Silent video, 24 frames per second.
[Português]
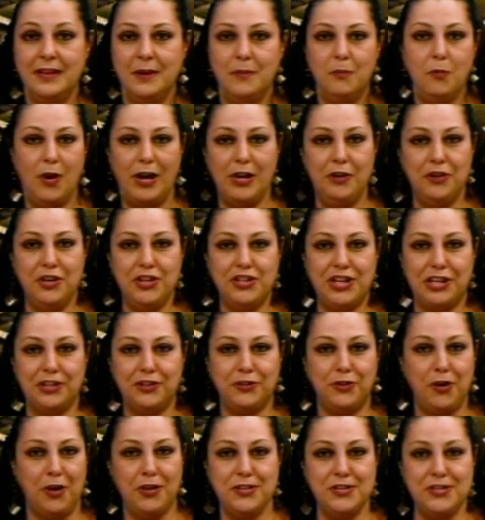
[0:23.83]
Boa noite a
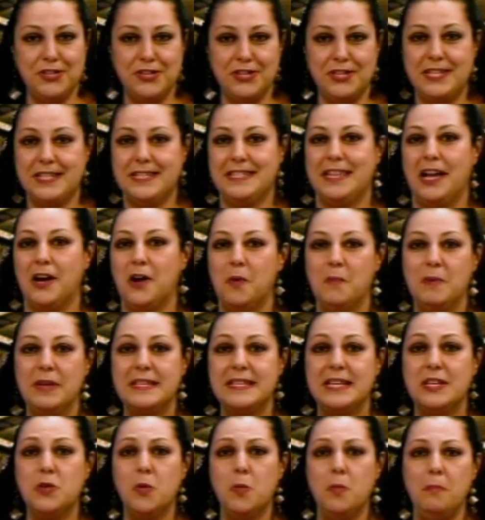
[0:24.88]
todos. Está
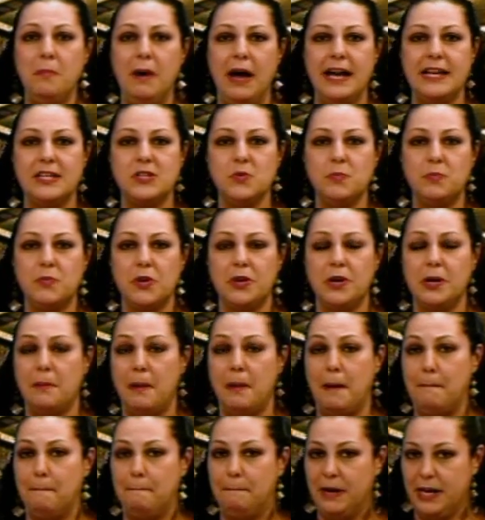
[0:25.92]
começando mais um
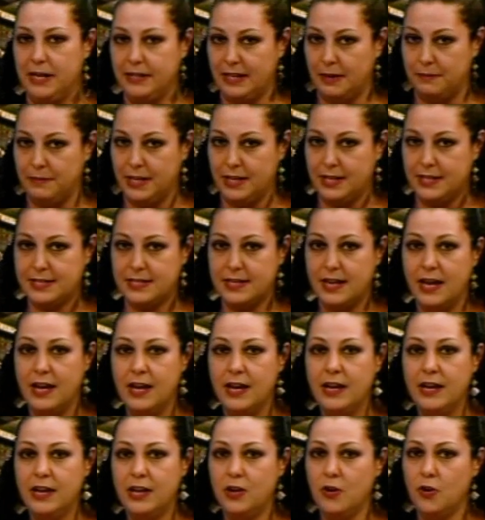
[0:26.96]
programa Banda Mix
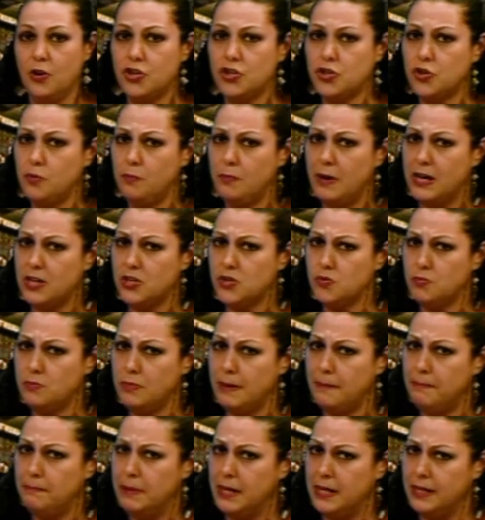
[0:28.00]
e hoje com mais
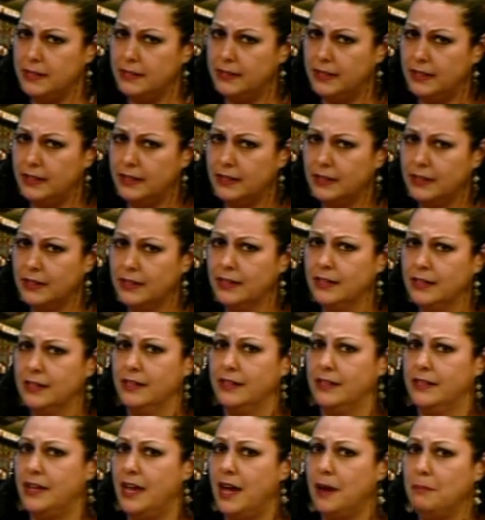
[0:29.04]
uma banda
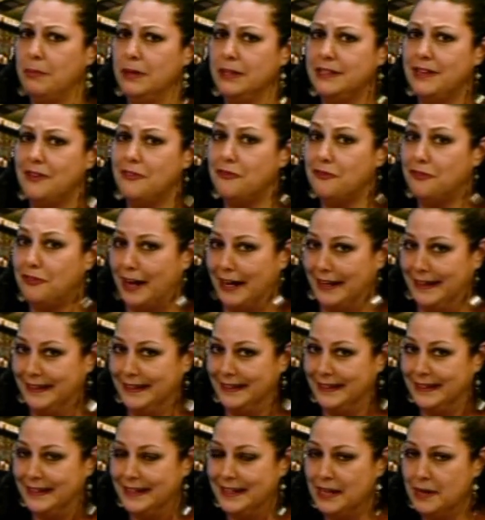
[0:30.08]
que é a banda Fire.
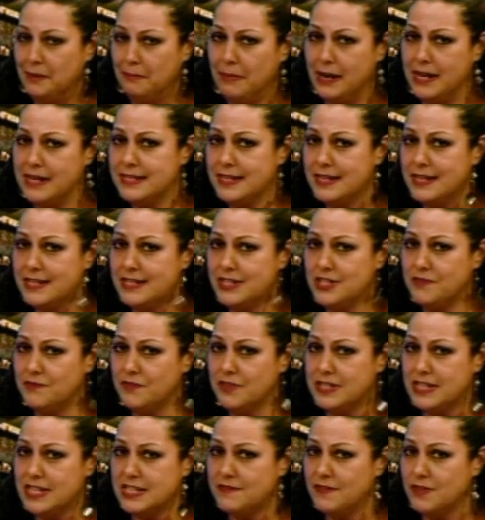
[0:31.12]
Mas antes de
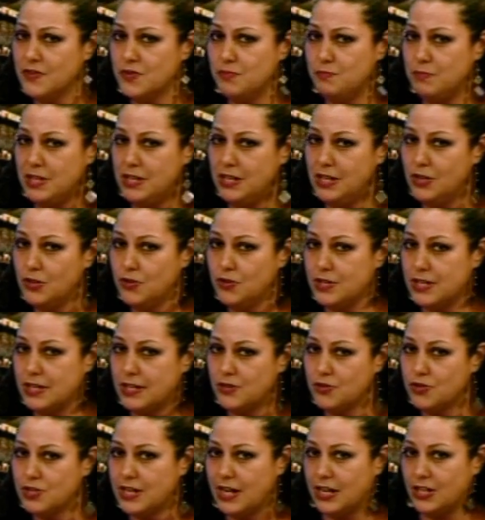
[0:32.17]
vocês verem os meninos
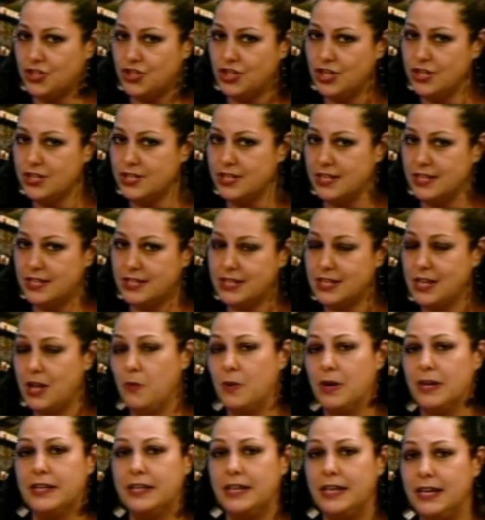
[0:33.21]
aqui, os gatinhos que estão
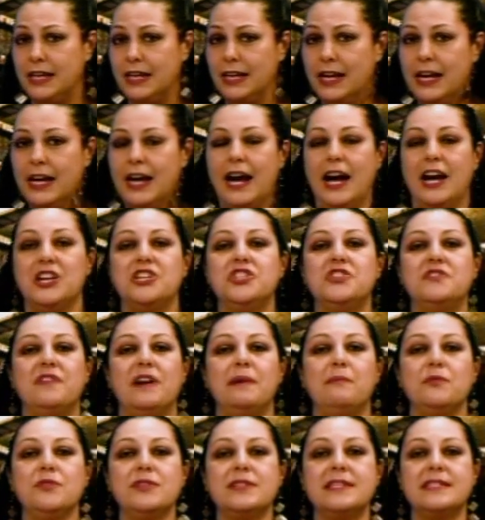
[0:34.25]
aqui, a gente
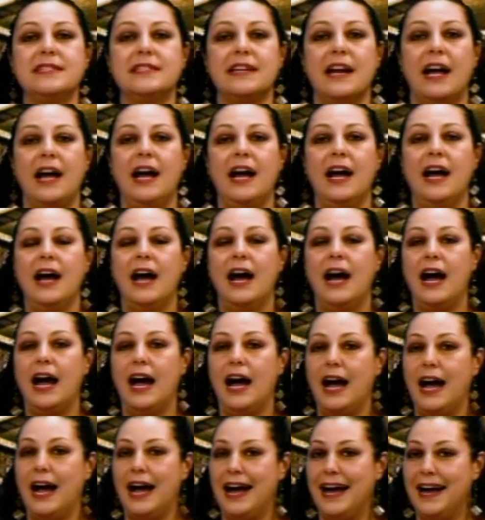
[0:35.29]
vai mostrar
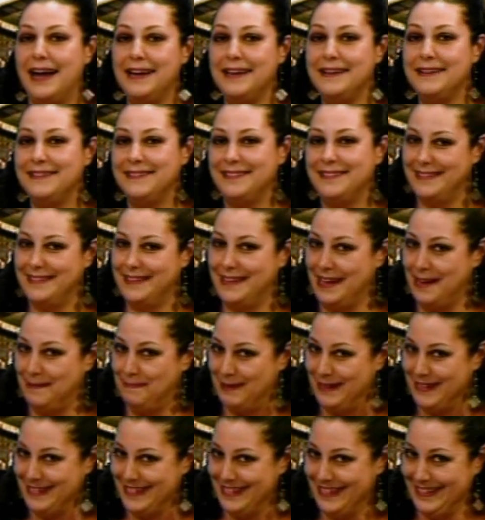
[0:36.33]
a
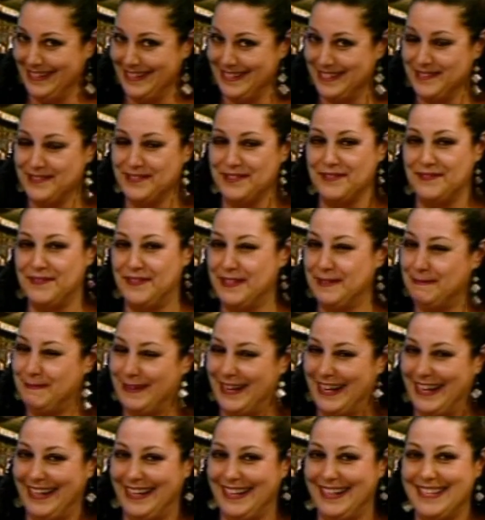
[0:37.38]
apresentação que eu fiz
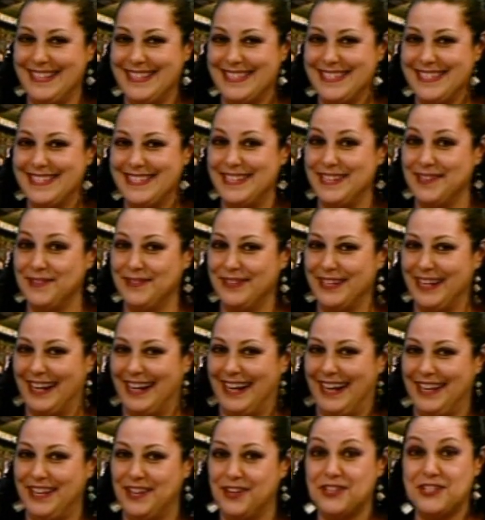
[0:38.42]
para eles. Segura
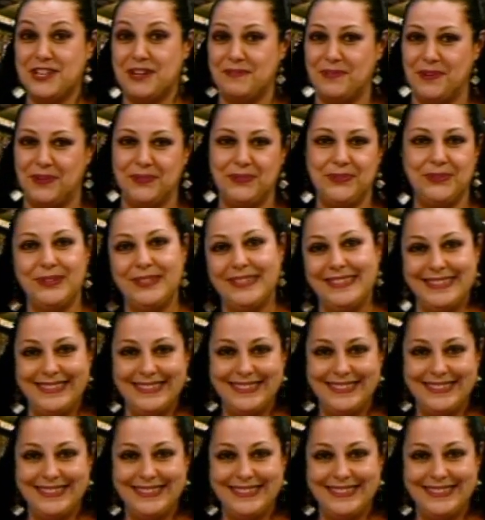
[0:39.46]
lá e eu já volto.